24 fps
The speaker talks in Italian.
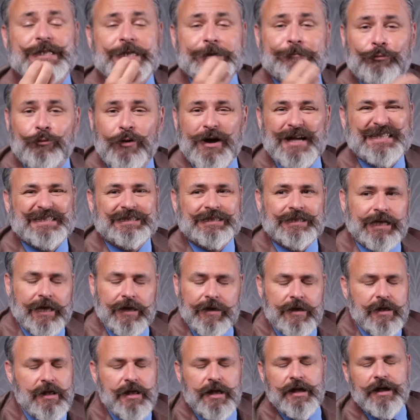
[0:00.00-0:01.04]
Si può essere
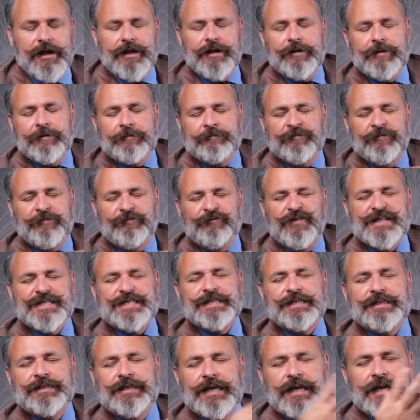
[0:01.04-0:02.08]
eh,
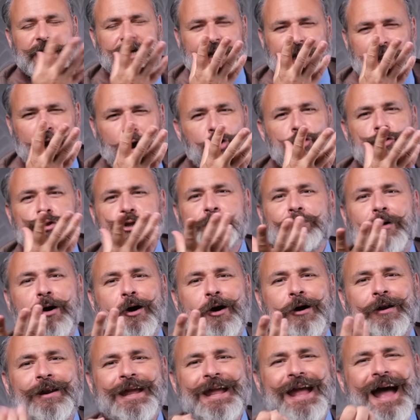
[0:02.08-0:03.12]
vestire old
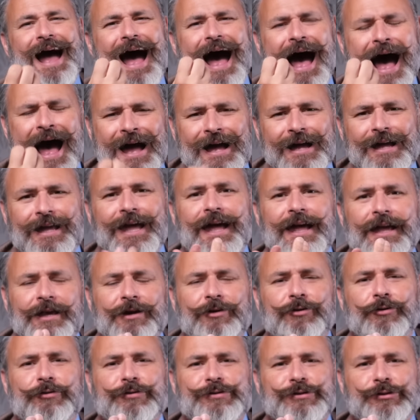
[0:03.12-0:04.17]
money anche
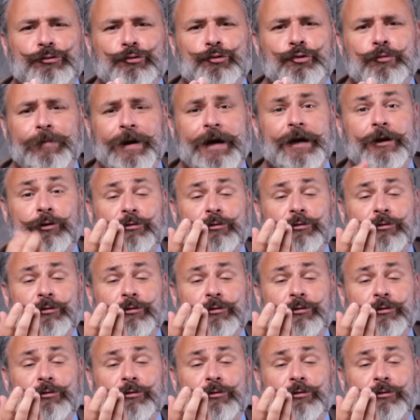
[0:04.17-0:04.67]
in costume.